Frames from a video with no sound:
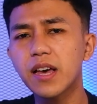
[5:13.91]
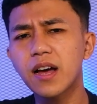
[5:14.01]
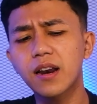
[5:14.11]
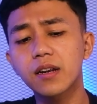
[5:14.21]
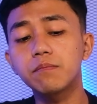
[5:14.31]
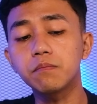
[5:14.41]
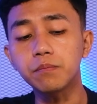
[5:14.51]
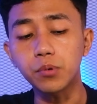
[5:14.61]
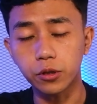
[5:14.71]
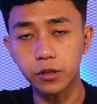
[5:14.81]
yang
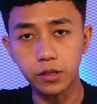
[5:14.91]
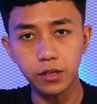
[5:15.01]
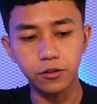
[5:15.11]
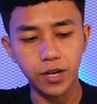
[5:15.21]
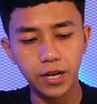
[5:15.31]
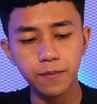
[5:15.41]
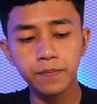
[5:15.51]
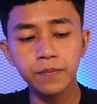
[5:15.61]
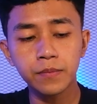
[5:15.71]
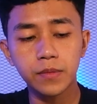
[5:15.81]
lembut gitu ya
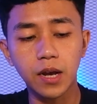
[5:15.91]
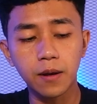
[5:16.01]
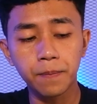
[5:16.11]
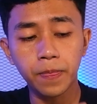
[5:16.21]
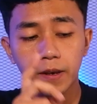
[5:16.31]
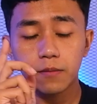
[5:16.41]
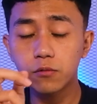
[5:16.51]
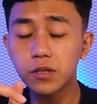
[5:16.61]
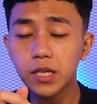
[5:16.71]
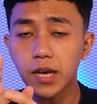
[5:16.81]
nah
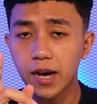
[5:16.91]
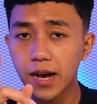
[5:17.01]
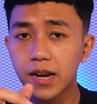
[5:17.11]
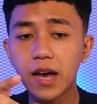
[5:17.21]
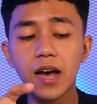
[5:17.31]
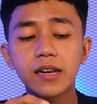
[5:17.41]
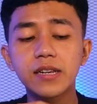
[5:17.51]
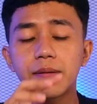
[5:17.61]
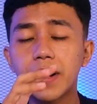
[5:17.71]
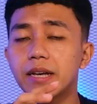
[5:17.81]
kemudian
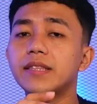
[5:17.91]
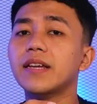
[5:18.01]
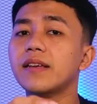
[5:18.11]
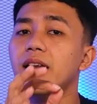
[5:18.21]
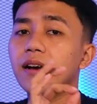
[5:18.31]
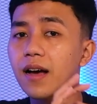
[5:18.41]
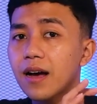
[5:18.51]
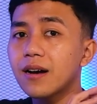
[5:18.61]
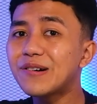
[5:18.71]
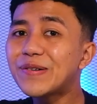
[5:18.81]
ada material
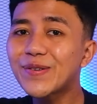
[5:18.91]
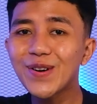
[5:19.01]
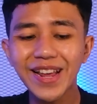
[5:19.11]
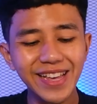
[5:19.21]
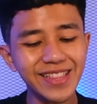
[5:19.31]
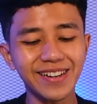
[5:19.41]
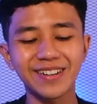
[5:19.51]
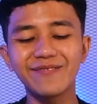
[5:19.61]
kanguru leather